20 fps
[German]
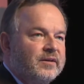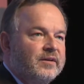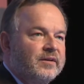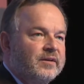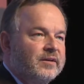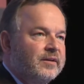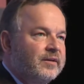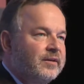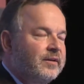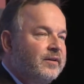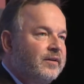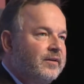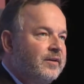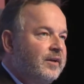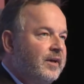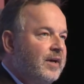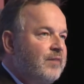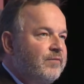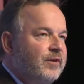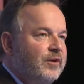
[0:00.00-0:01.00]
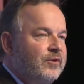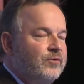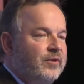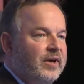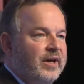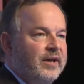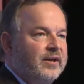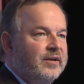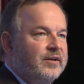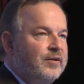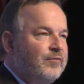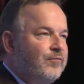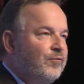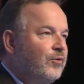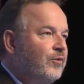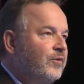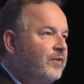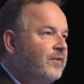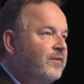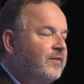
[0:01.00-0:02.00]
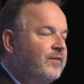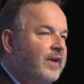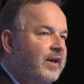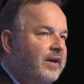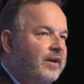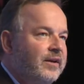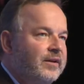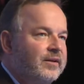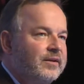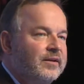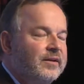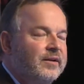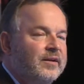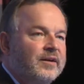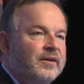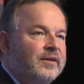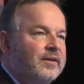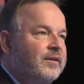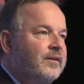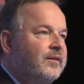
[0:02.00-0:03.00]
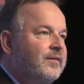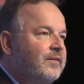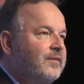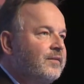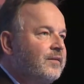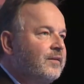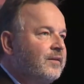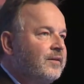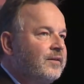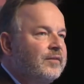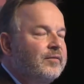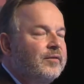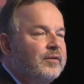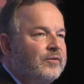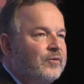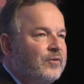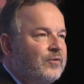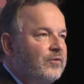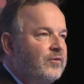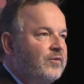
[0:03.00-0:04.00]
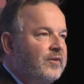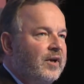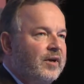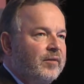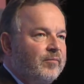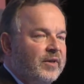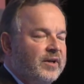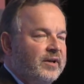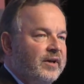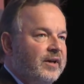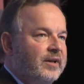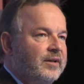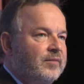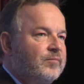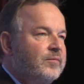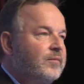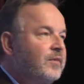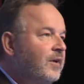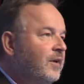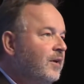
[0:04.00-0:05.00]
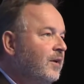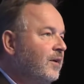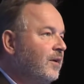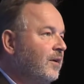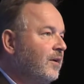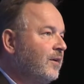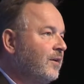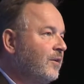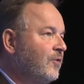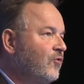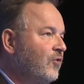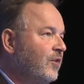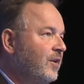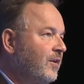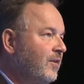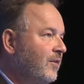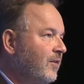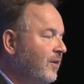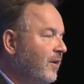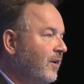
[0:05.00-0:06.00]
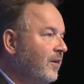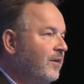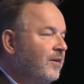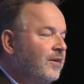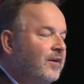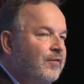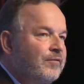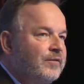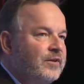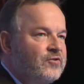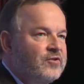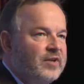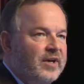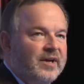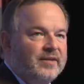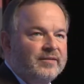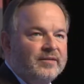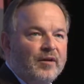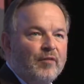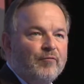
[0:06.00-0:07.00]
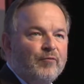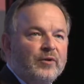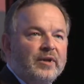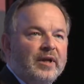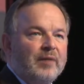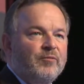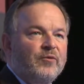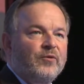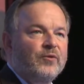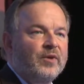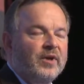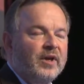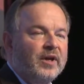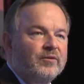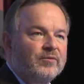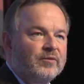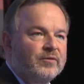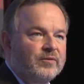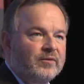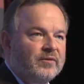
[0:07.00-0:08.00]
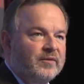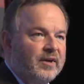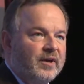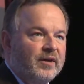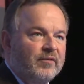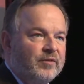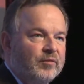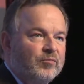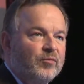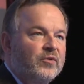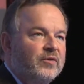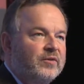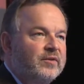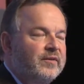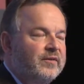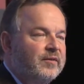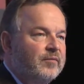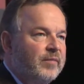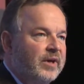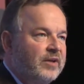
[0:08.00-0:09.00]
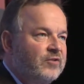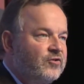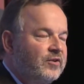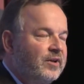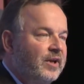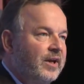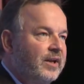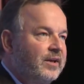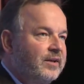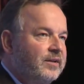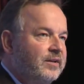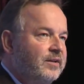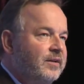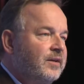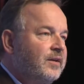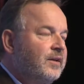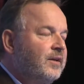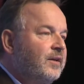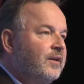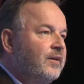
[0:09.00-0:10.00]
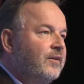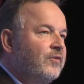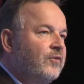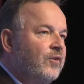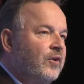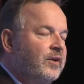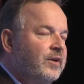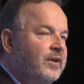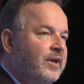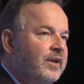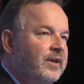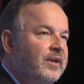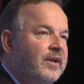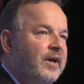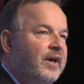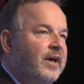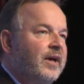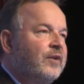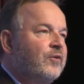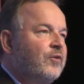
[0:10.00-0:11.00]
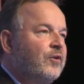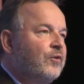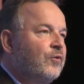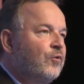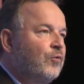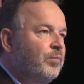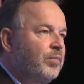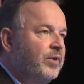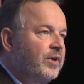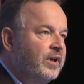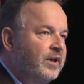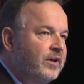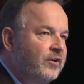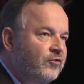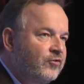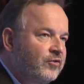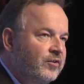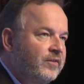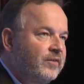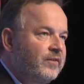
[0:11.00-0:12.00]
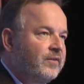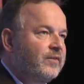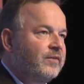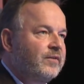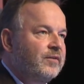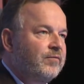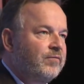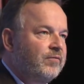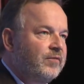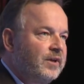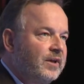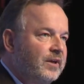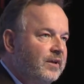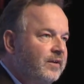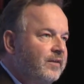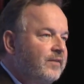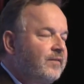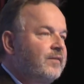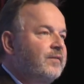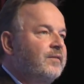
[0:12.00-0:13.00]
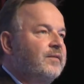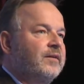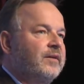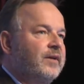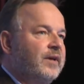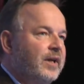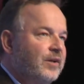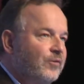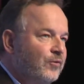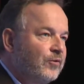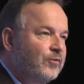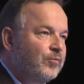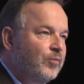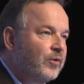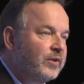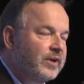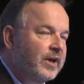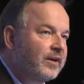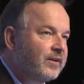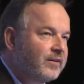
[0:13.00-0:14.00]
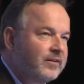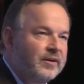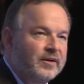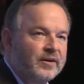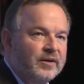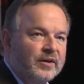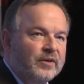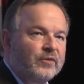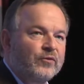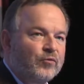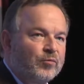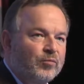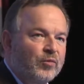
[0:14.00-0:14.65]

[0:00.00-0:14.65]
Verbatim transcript: äh, nicht einfach nur ein hilfloses Zeichen ist, äh, sozusagen mit einem äh, Schild äh, auf der Straße auf und ab zu gehen und zu sagen, wir müssen diese Menschen retten, sondern ein europäisches ziviles Rettungsprojekt zu